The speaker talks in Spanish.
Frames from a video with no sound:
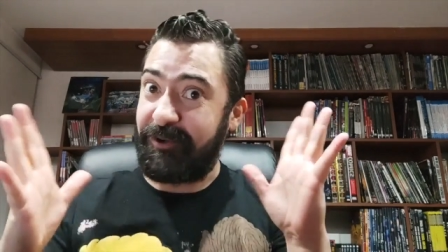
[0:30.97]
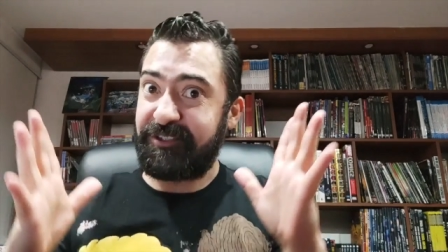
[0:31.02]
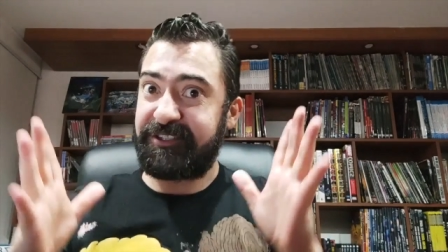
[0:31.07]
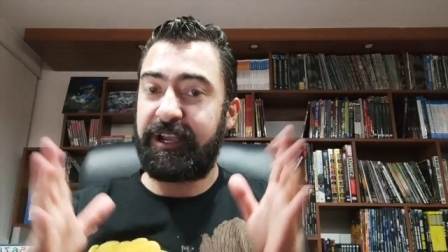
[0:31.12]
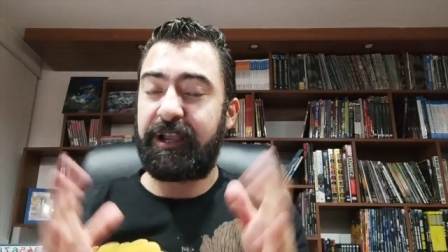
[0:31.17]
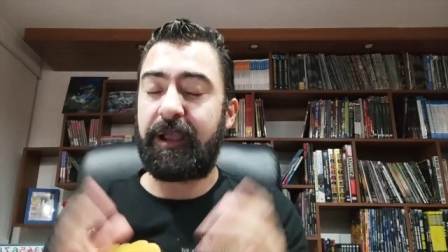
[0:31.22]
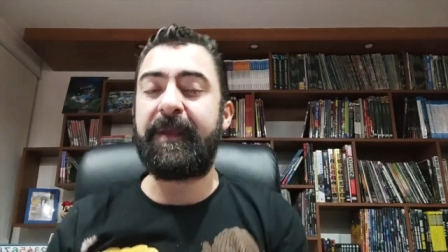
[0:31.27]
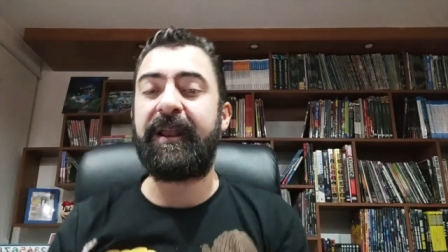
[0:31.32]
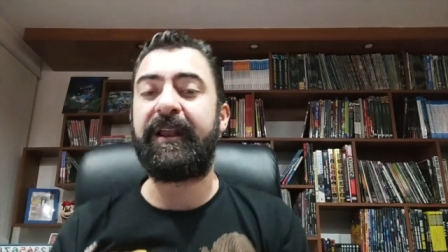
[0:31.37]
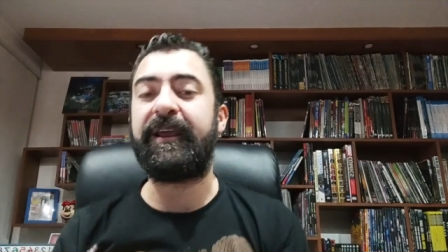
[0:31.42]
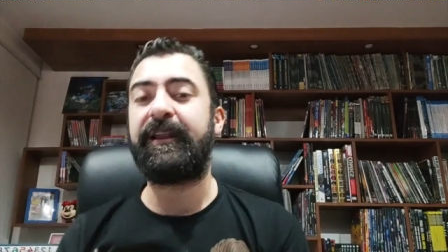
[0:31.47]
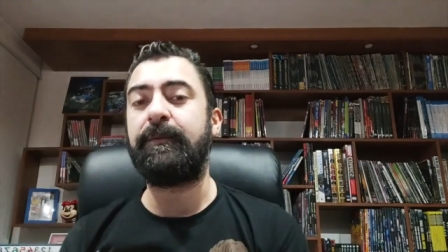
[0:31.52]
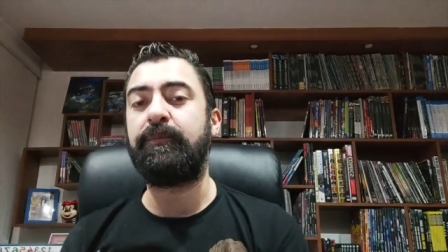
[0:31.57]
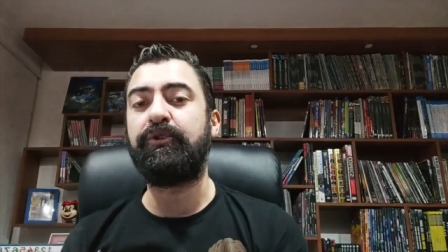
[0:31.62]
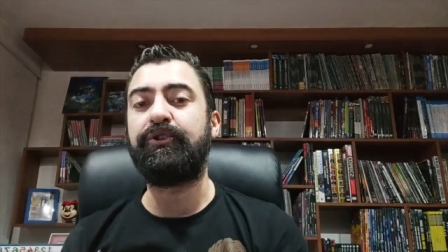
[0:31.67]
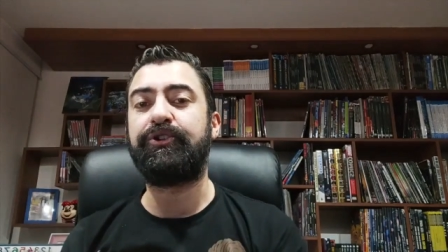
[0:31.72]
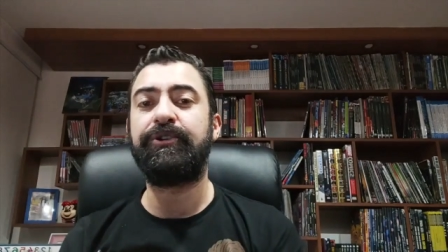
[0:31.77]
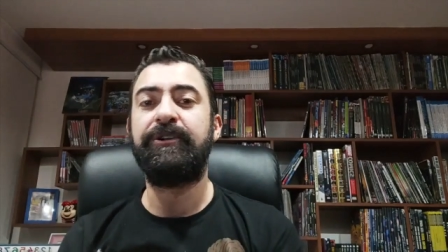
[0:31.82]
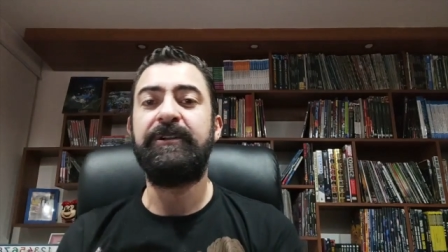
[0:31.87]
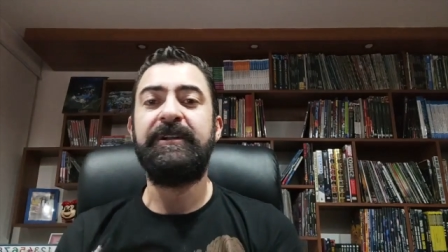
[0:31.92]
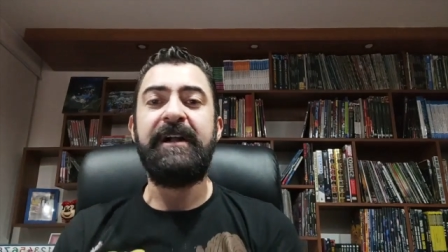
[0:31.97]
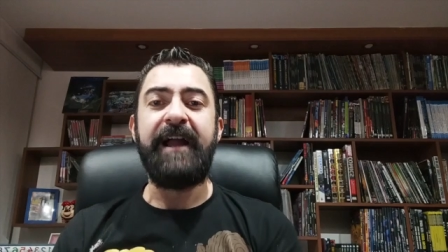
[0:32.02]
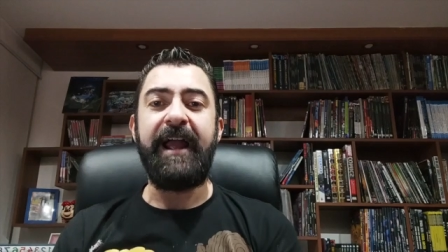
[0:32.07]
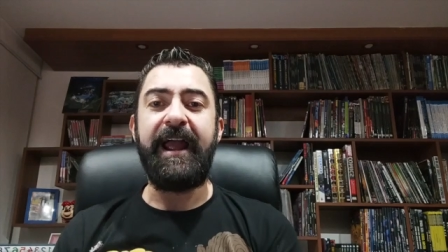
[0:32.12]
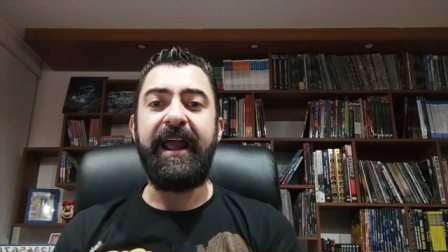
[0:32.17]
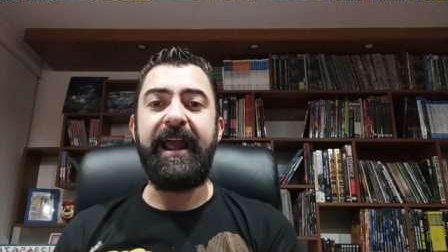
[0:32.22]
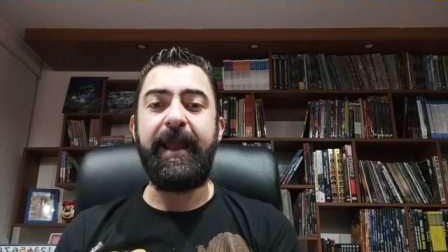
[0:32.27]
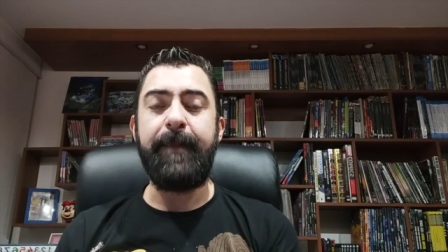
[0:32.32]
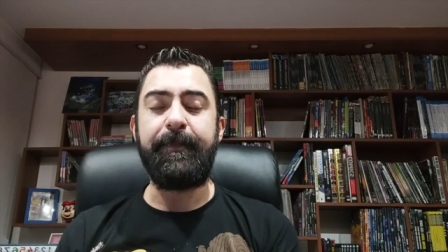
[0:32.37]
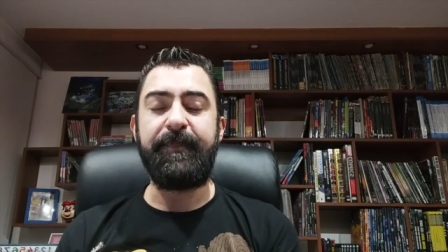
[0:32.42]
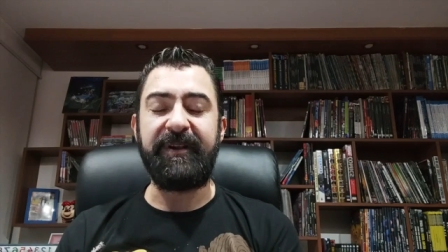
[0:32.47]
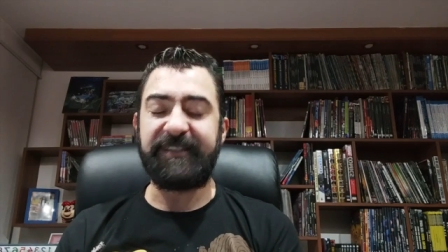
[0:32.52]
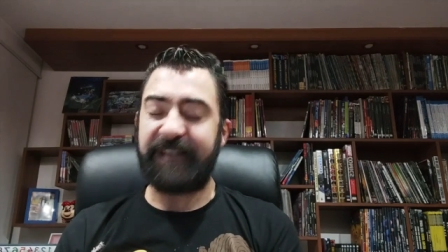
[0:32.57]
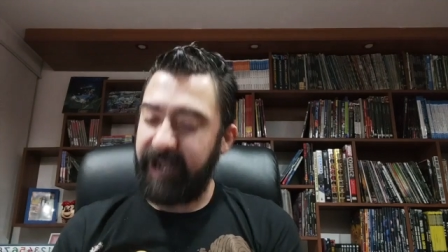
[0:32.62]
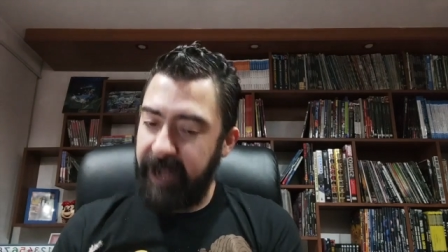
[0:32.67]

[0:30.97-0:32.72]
cosa que me alegra mucho, eh, pues